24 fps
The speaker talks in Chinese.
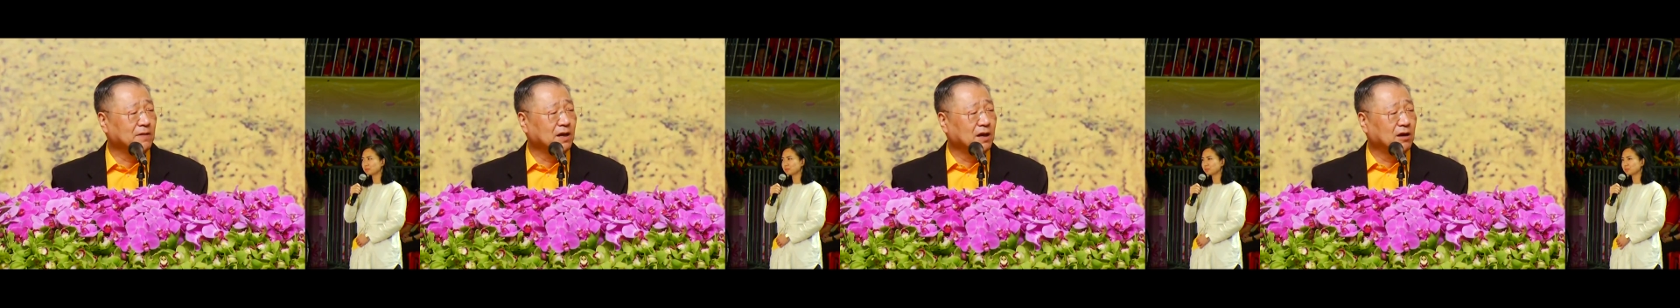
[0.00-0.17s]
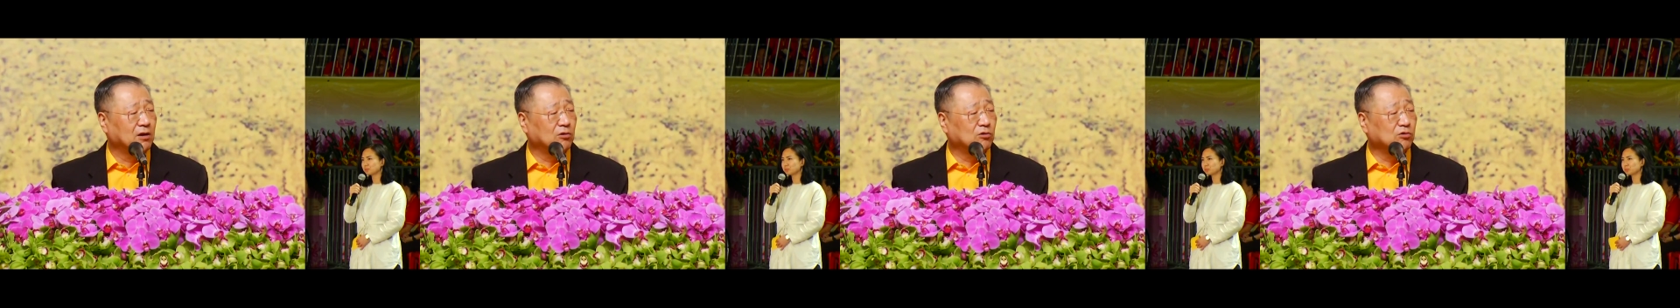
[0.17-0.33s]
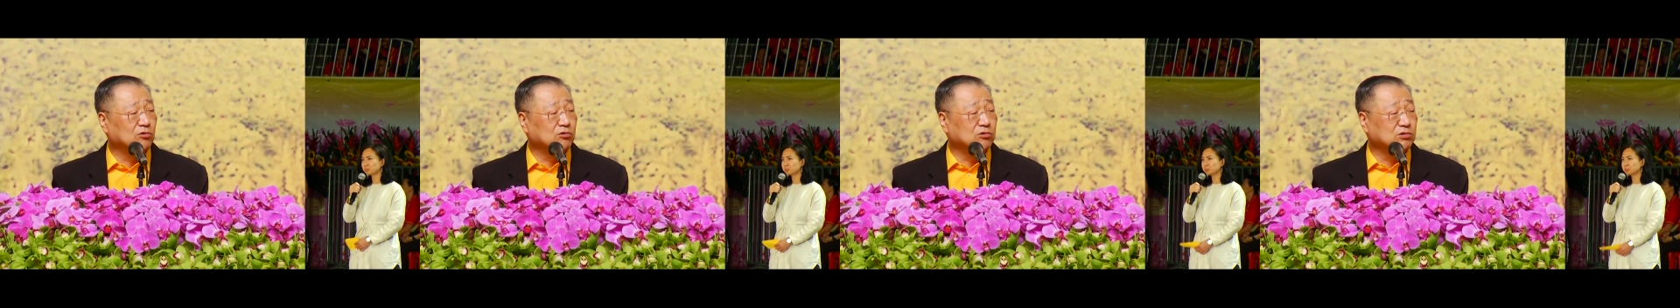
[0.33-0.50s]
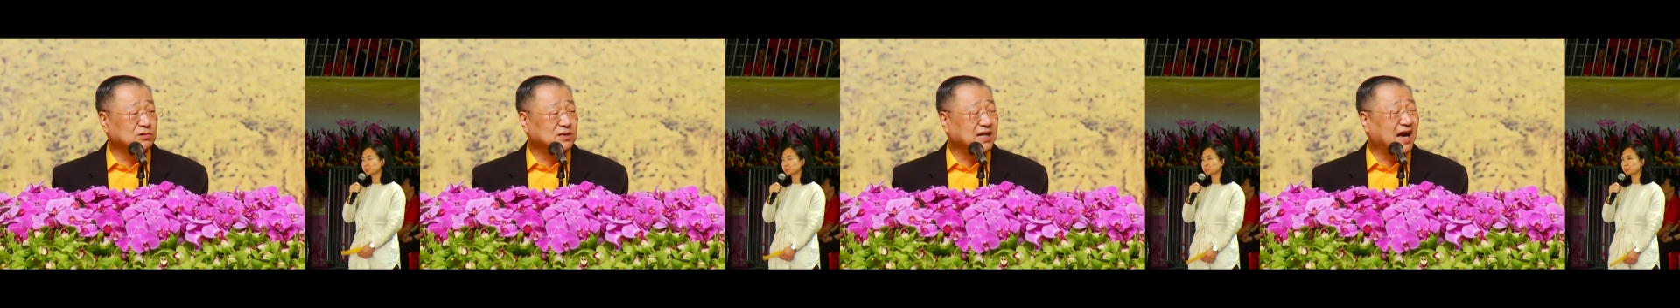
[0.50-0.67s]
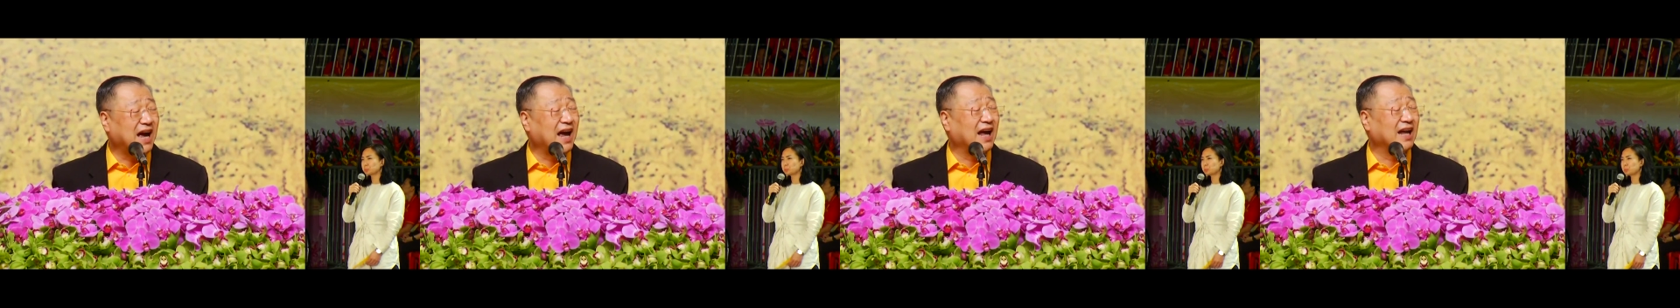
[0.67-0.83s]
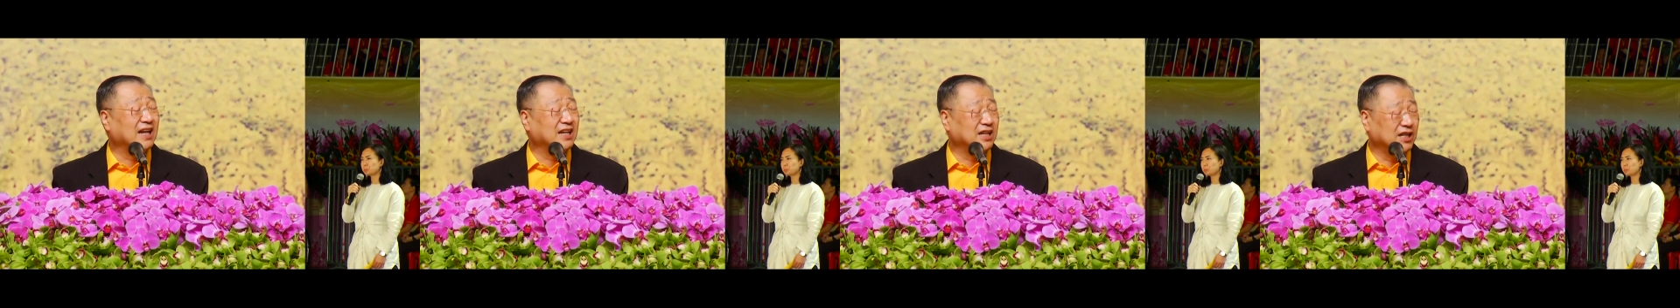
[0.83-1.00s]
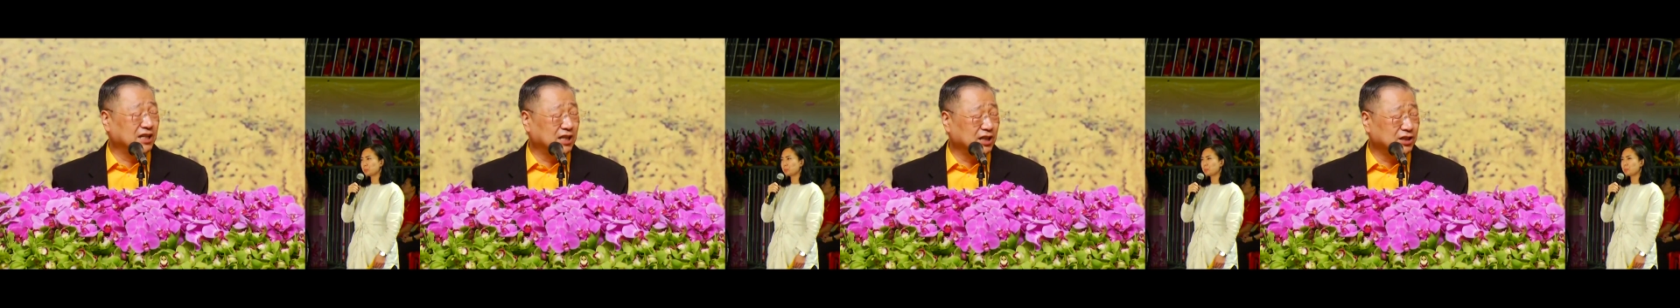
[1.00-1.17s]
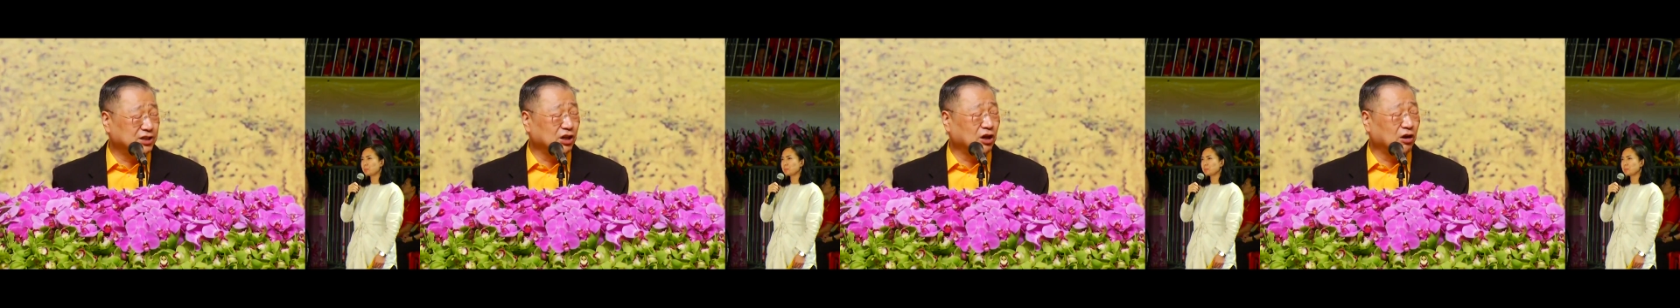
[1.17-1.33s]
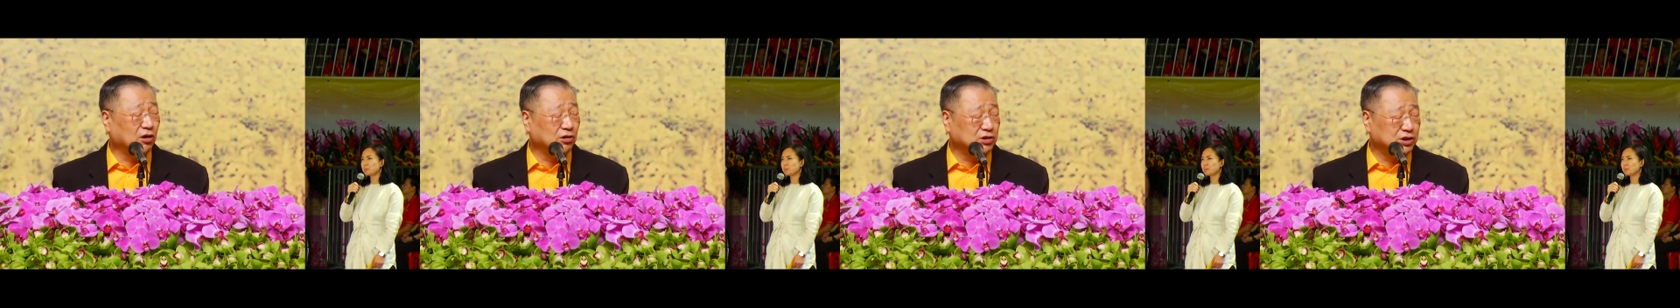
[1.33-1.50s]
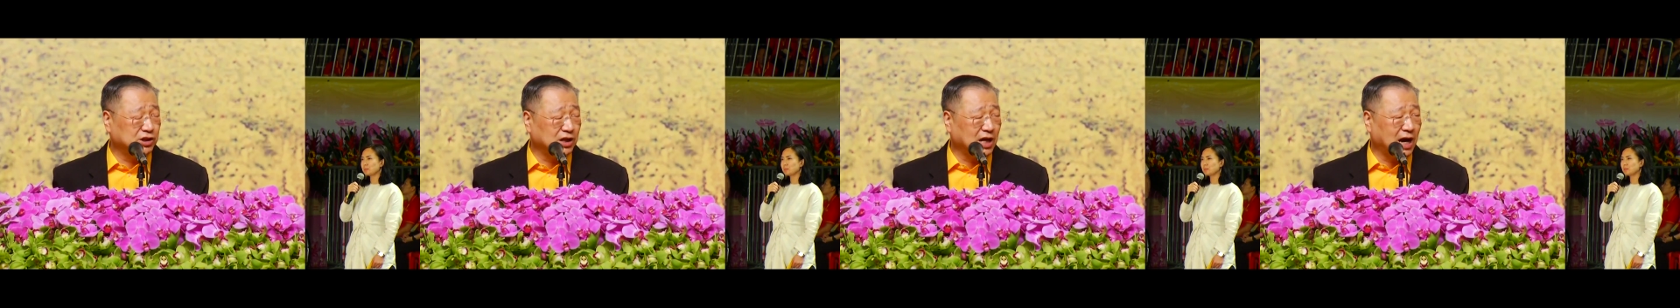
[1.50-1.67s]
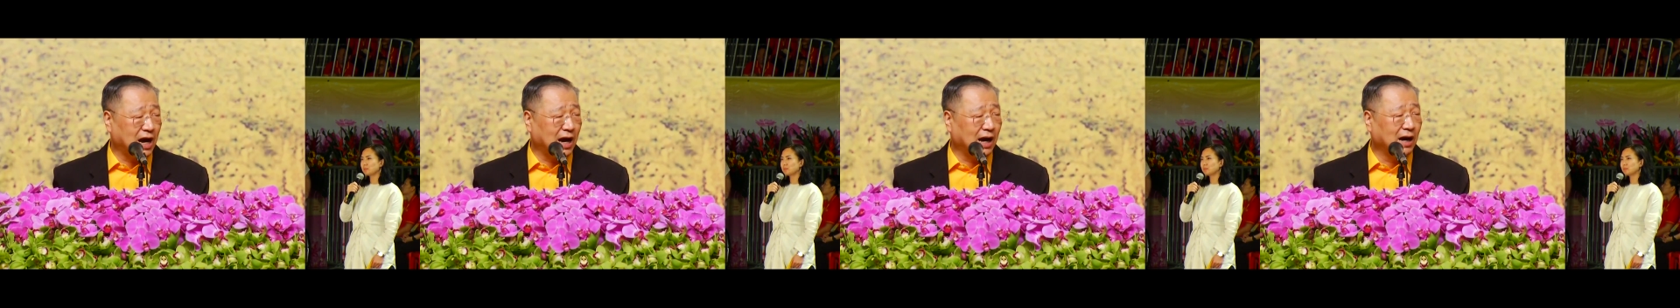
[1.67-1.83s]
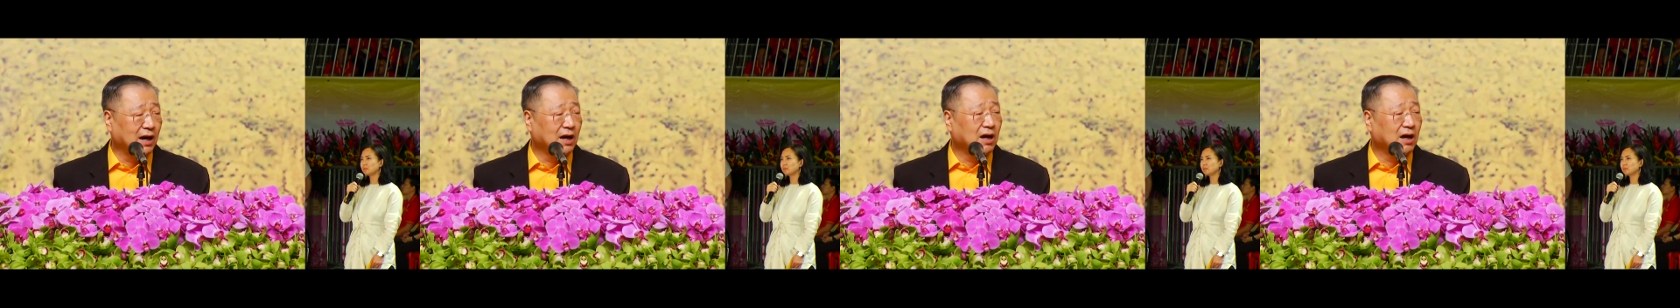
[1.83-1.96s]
路在你的脚下，